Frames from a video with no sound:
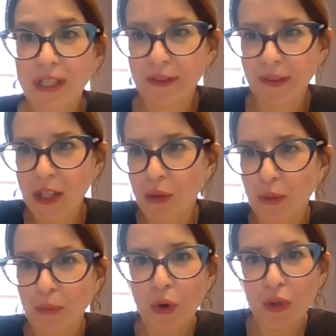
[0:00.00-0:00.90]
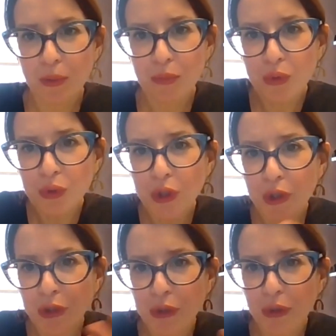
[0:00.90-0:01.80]
vois, c'est vrai que, bon, il y a beaucoup de.
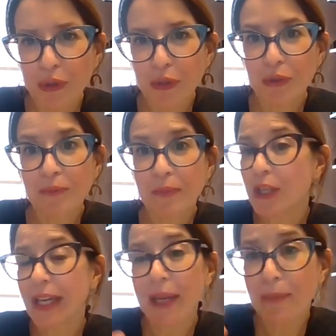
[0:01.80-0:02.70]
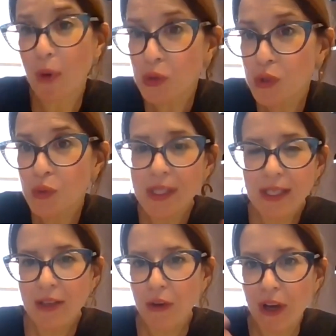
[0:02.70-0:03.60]
Ben, il y a les réponses
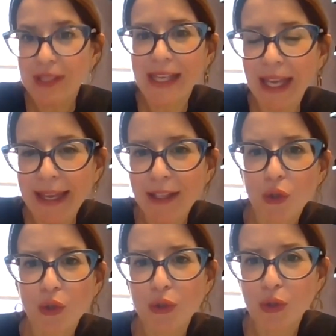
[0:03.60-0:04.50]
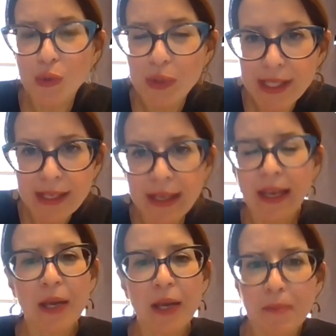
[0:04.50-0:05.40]
aussi en direct de, Lucie.
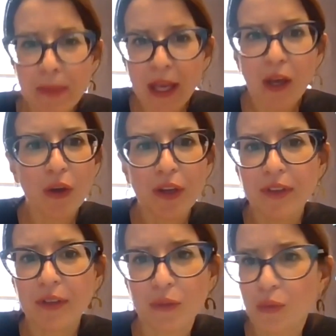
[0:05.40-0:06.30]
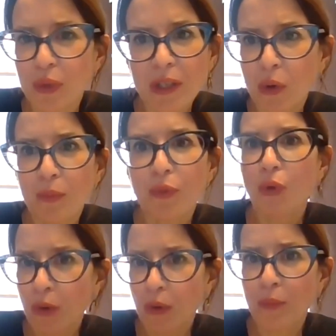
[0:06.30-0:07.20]
Mais oui, on
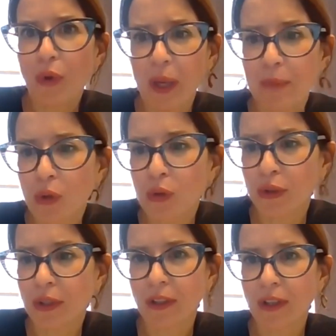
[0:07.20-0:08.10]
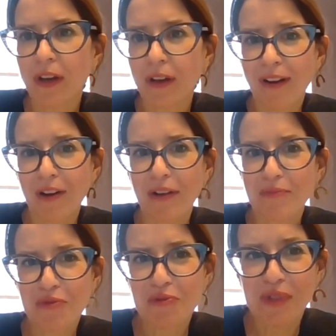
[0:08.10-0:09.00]
peut, on peut répondre. On a encore
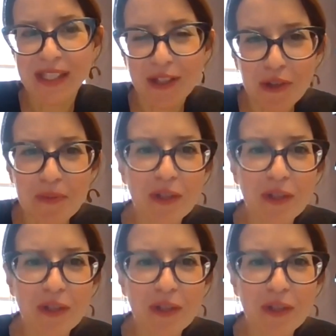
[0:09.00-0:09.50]
hein, une dizaine de